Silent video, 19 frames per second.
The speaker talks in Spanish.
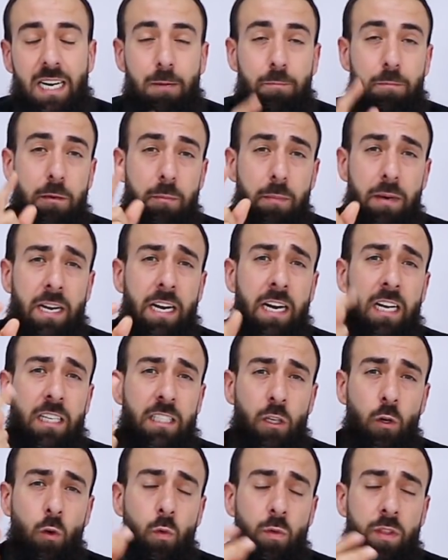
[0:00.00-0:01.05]
la primera y la
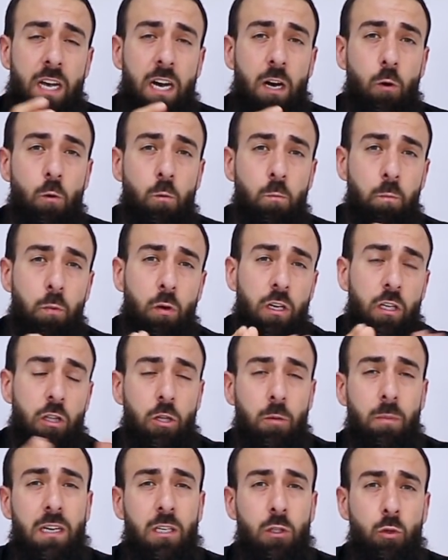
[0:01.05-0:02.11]
segunda, un
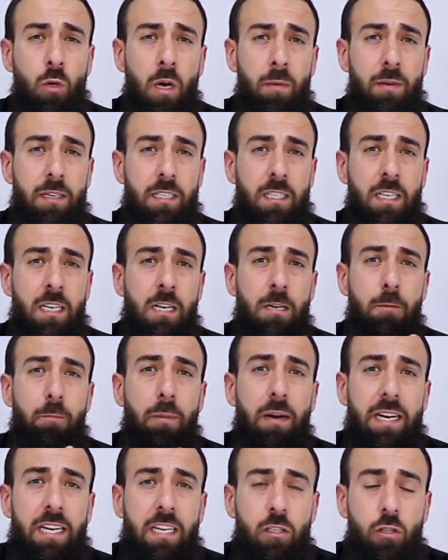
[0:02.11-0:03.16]
poquito más suaves
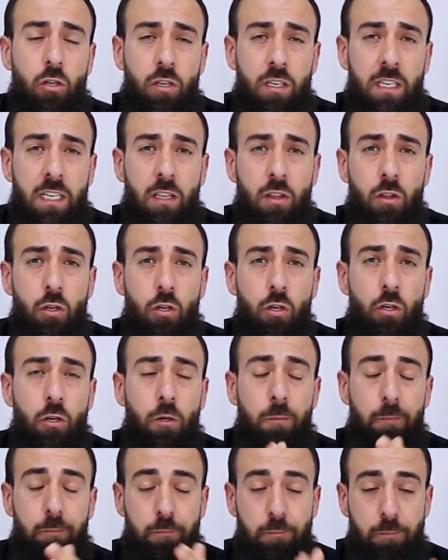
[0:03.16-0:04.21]
para ir
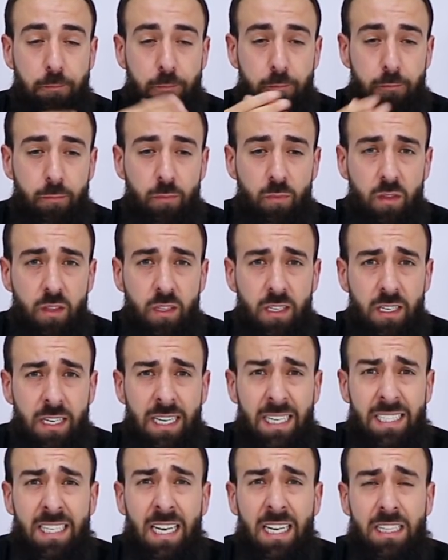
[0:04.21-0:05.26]
cogiendo
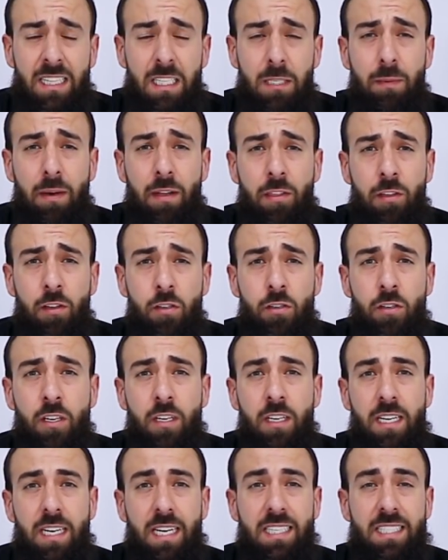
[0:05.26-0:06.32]
esa activación,
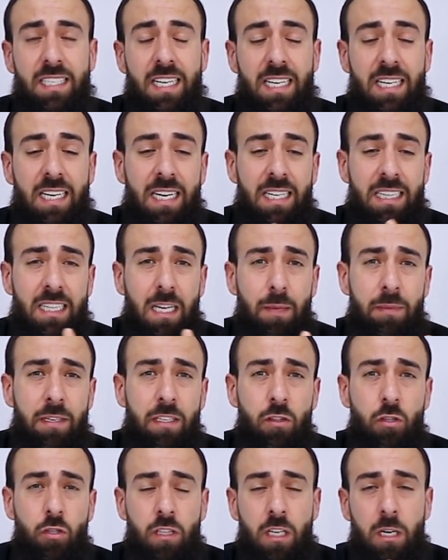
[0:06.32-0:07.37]
ese
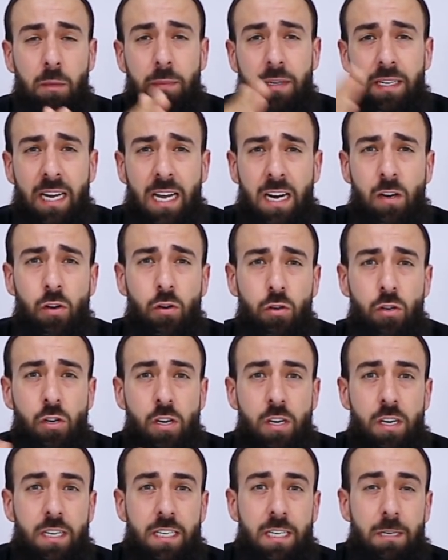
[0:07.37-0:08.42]
calentamiento, terminarlo
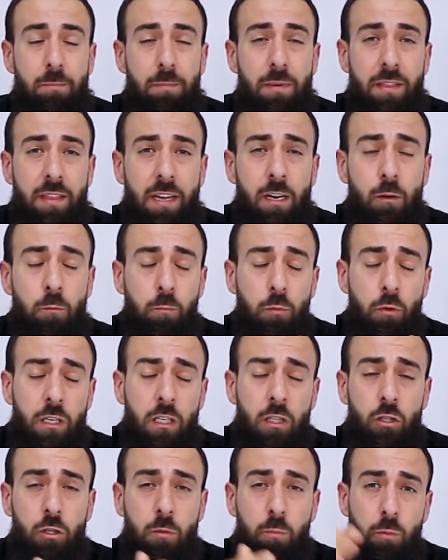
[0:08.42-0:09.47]
y empezar un
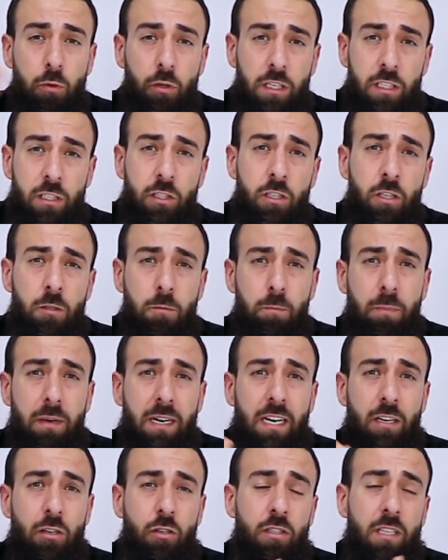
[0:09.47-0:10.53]
poquito en progresión
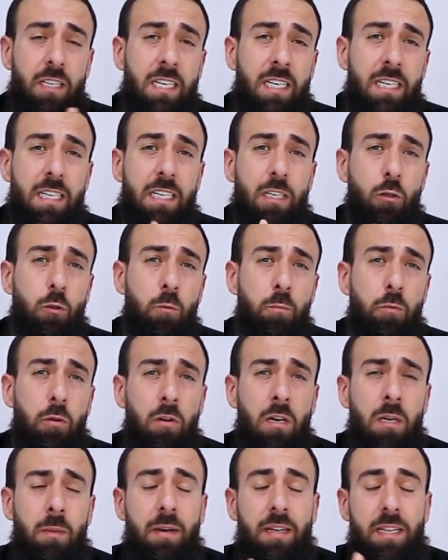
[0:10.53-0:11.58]
para no tener ningún
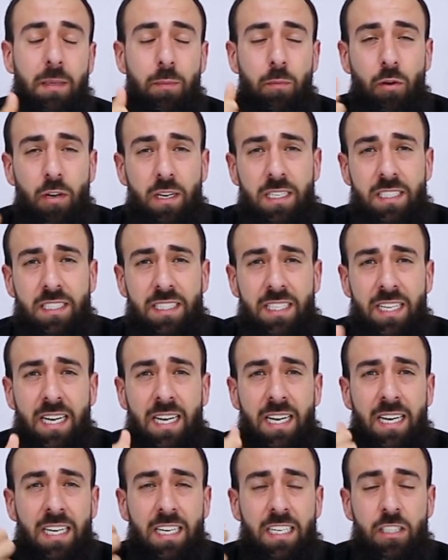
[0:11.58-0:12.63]
problema de
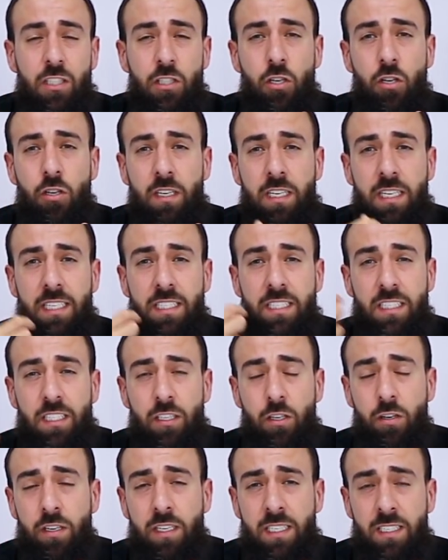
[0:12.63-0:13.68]
molestias, lesiones,
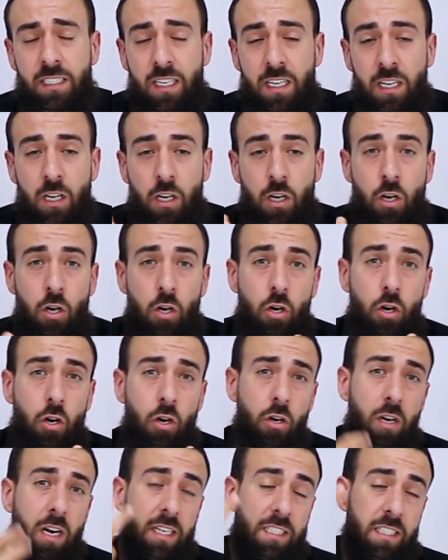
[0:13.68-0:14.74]
tirones.
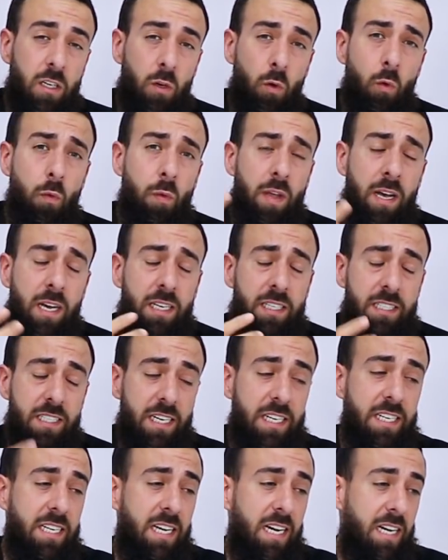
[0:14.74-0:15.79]
O la segunda
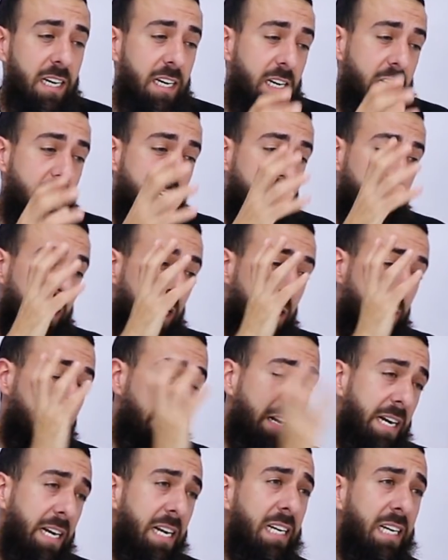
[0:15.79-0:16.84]
sería
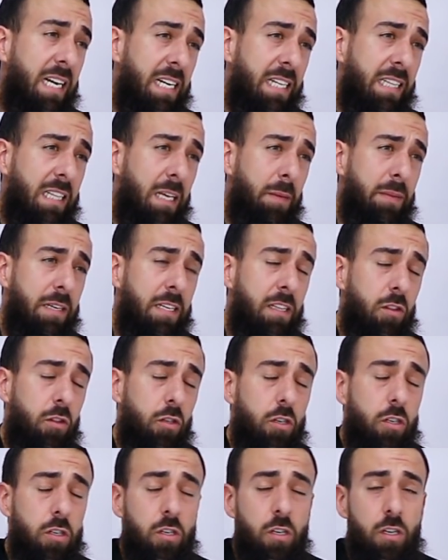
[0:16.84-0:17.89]
terminar el
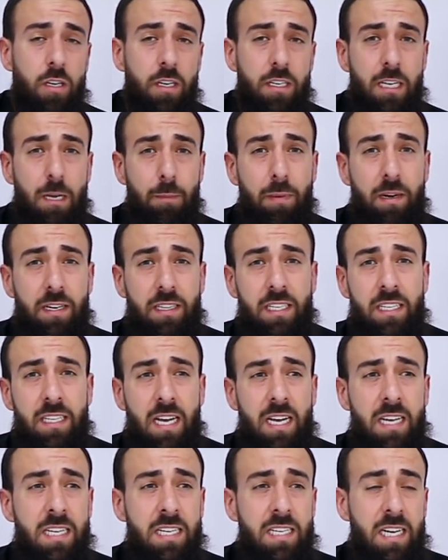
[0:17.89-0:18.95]
calentamiento y a partir de
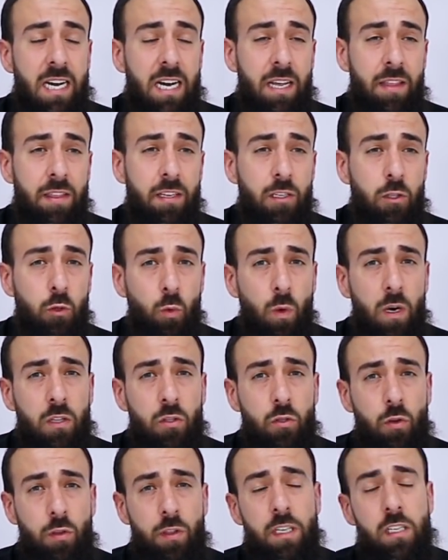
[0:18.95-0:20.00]
ahí haces
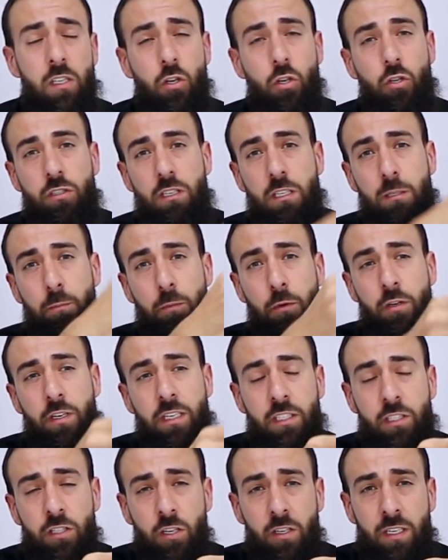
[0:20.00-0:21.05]
4, 5, 6
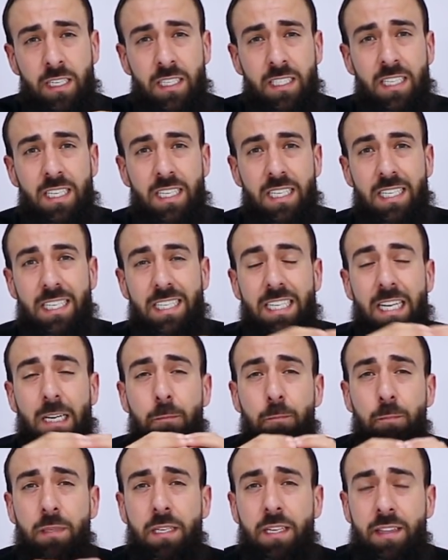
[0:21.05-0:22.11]
progresiones y ya
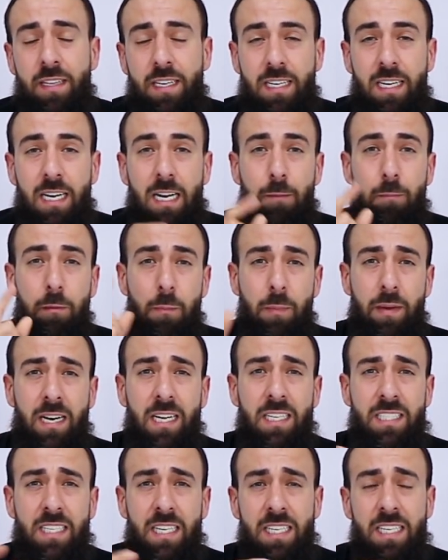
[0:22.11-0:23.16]
empiezas la
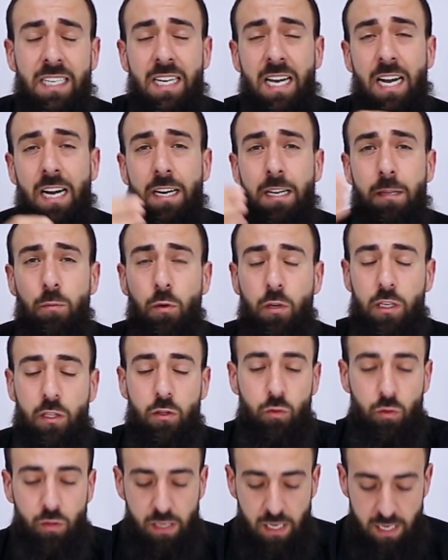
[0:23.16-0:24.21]
primera serie al ritmo que
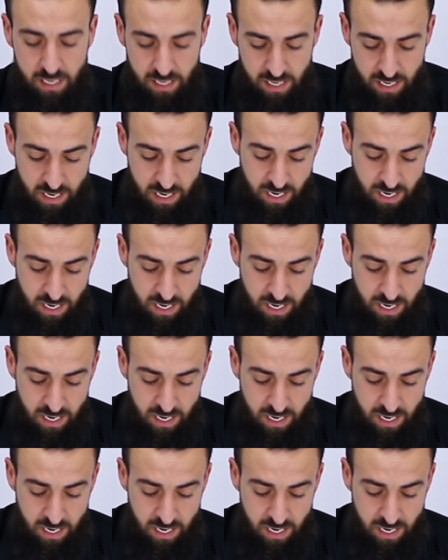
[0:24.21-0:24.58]
toca.